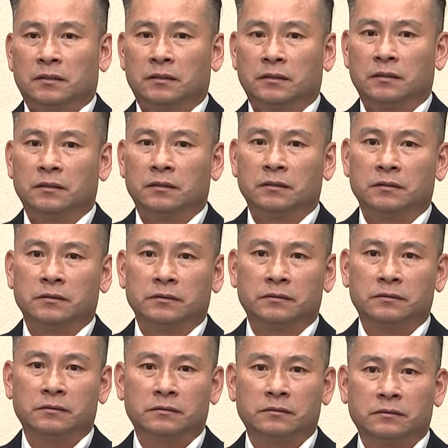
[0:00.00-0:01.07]
呃，
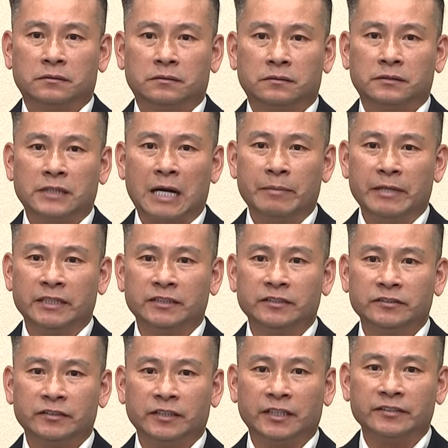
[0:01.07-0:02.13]
加贝已
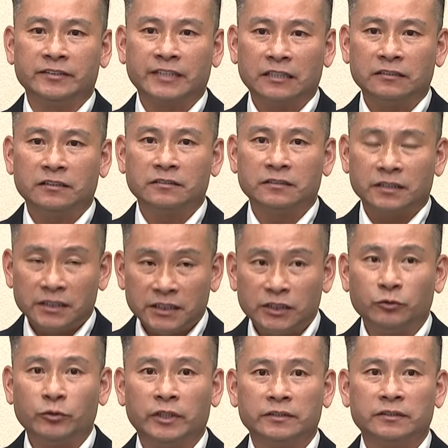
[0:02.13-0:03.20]
经是连三任的
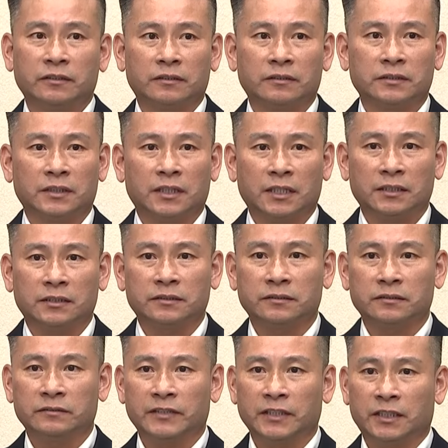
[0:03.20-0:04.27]
议员哦，那他也
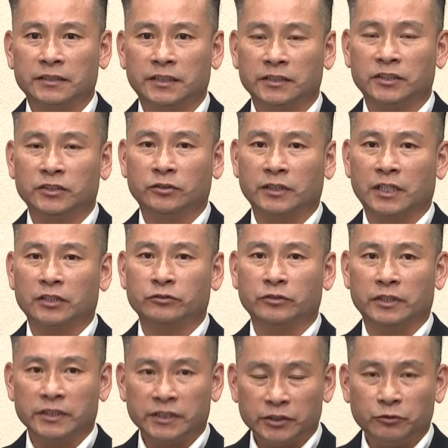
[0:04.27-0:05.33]
是非常年轻就当
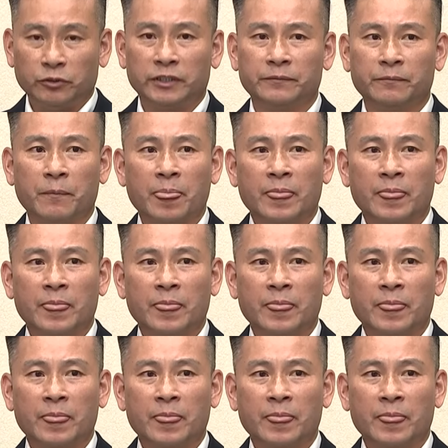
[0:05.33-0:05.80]
选议员。